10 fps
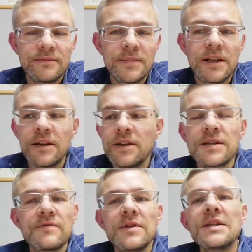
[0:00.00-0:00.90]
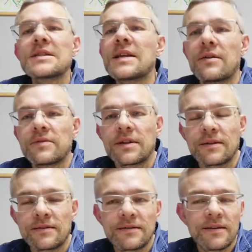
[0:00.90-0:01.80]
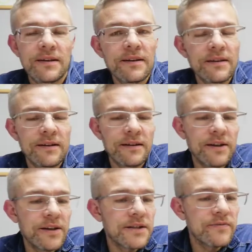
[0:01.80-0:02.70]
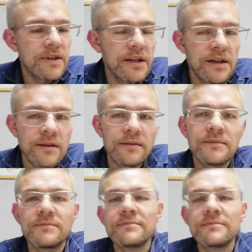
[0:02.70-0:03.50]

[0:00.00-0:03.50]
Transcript: Или извини завтра. Или извини,